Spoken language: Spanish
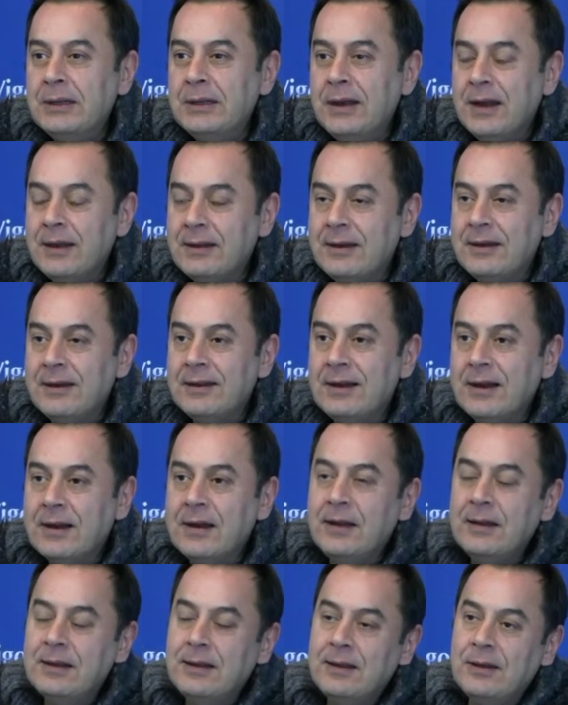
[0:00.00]
y la teniente
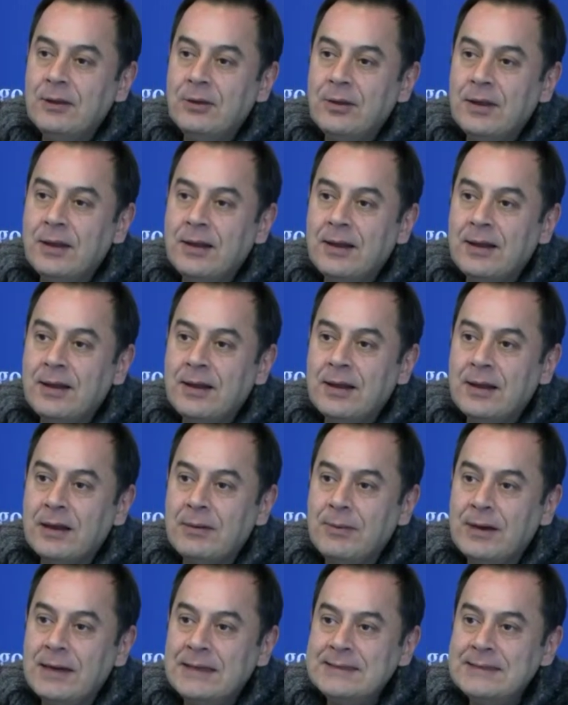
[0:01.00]
alcalde, doña
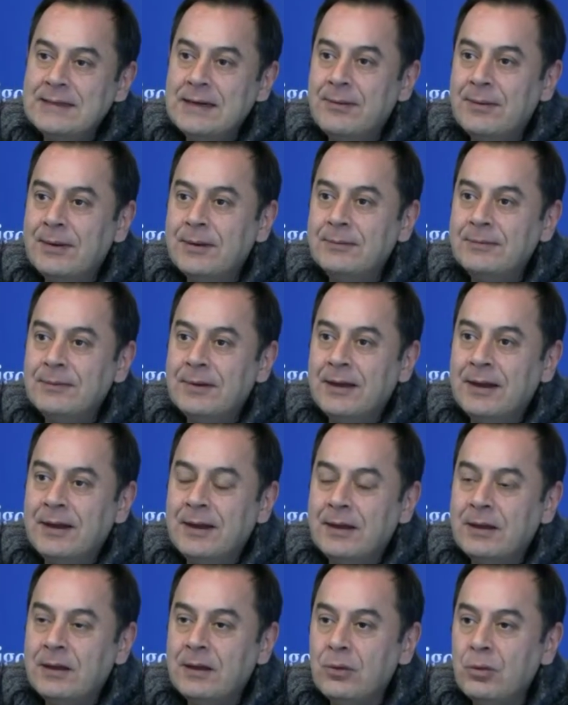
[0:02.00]
Carmela Silva, a
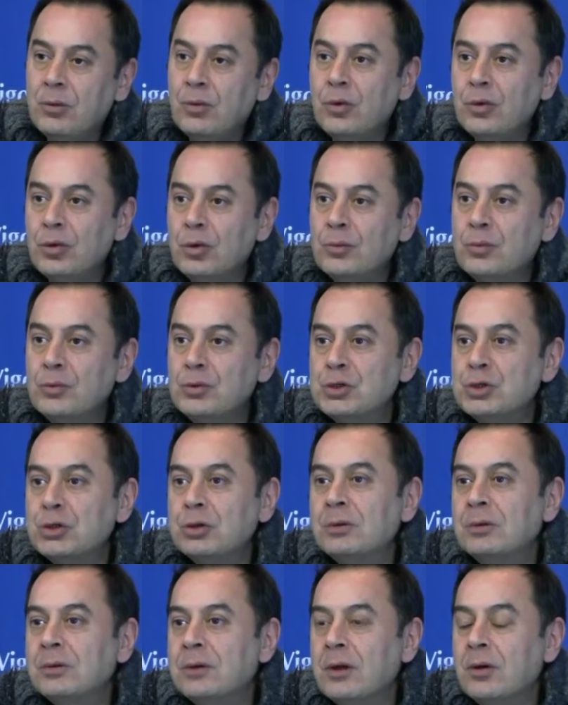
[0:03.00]
la que dudo yo
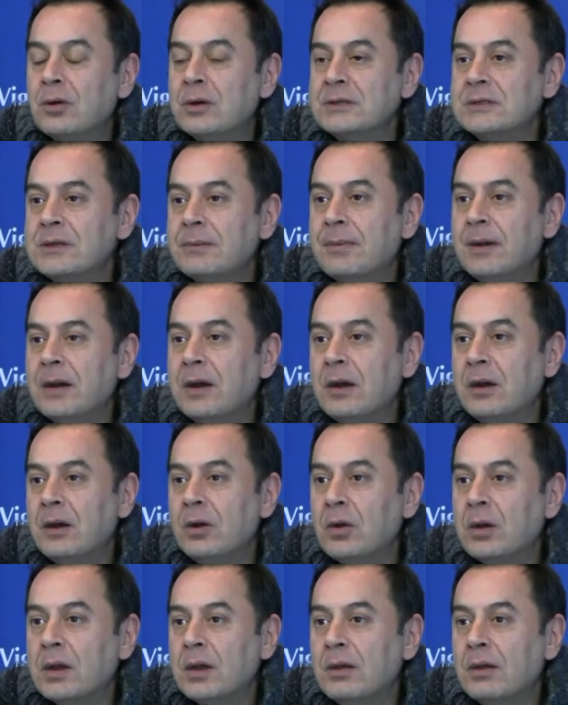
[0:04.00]
mucho de lo que sepa
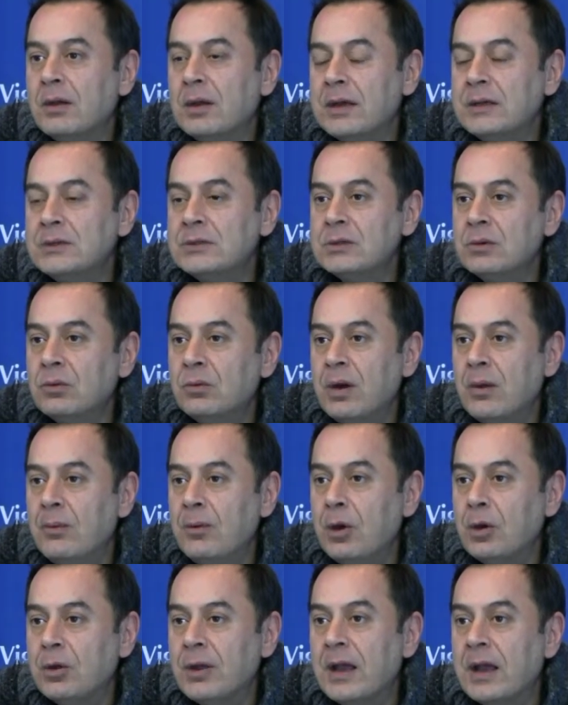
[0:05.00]
lo que es una
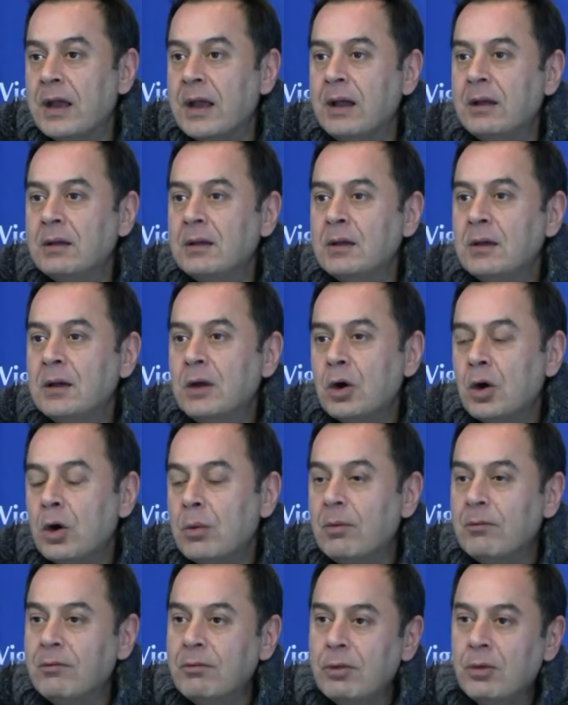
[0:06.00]
biblioteca,
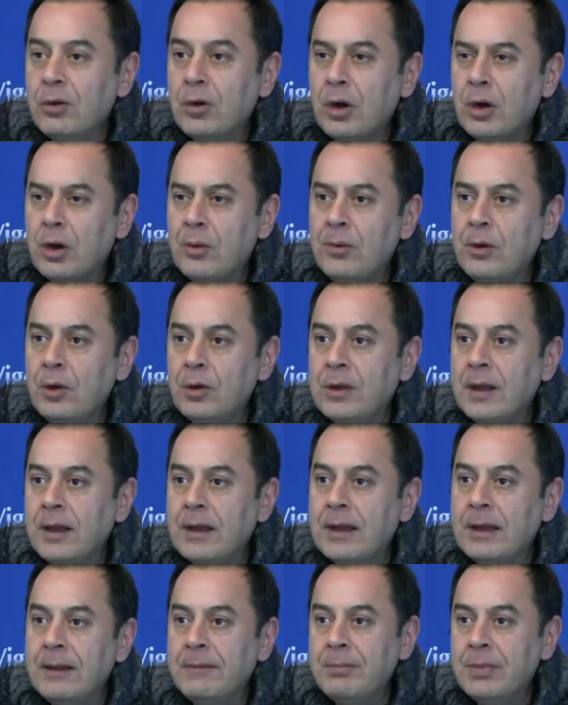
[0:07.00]
cómo funciona una
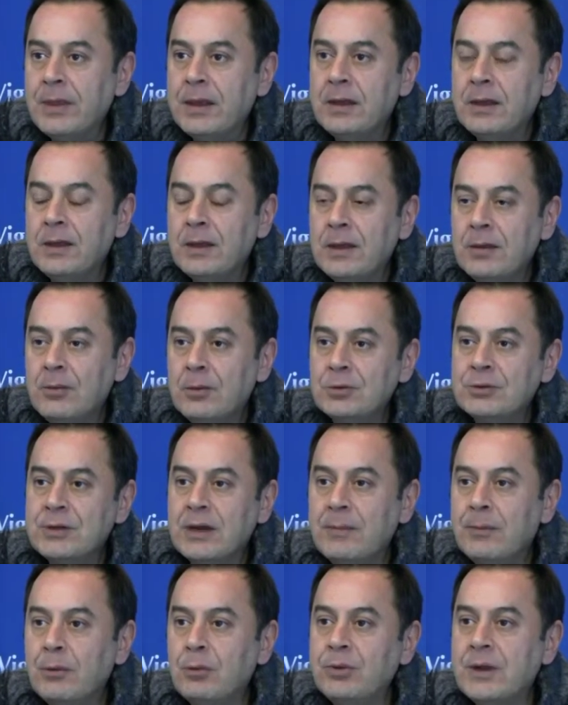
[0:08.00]
biblioteca, y me
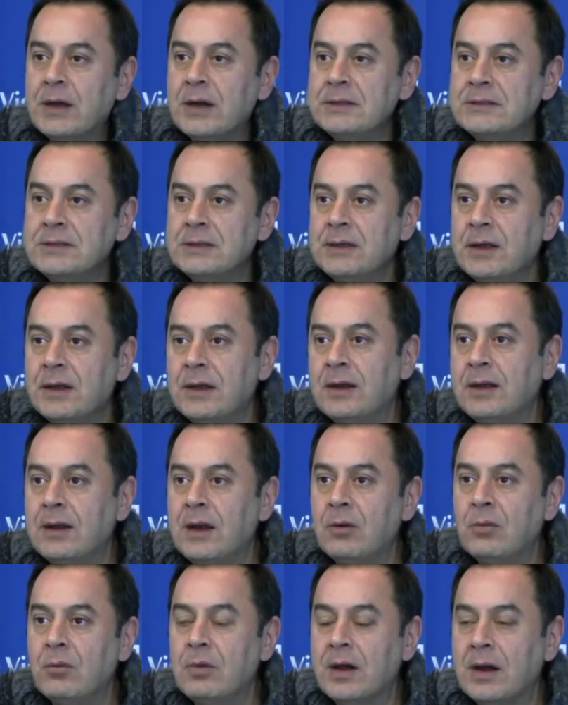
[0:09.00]
gustaría preguntarle si tiene
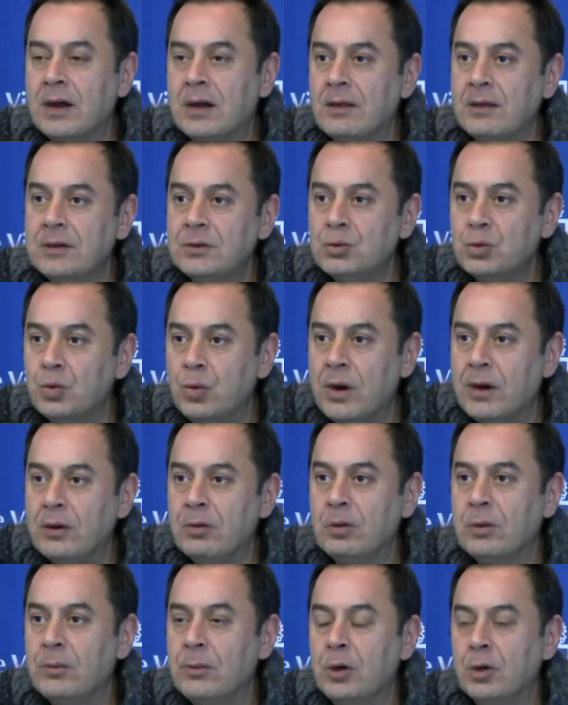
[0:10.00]
algún carnet de
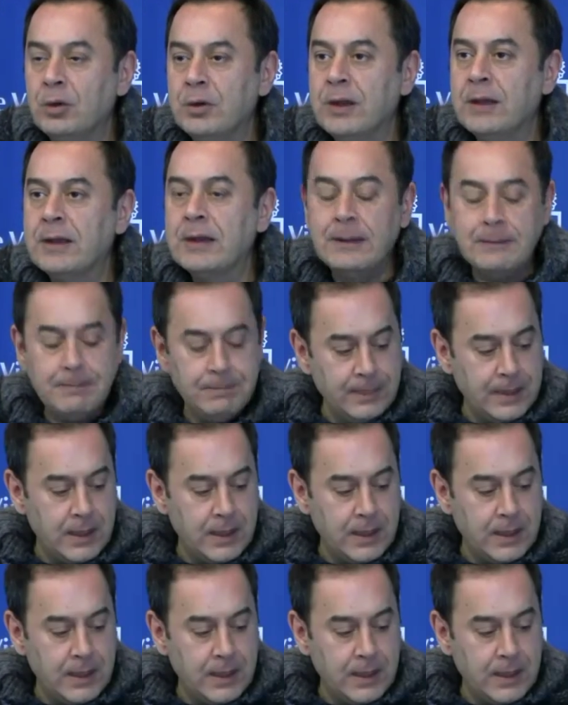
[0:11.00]
usuario de biblioteca,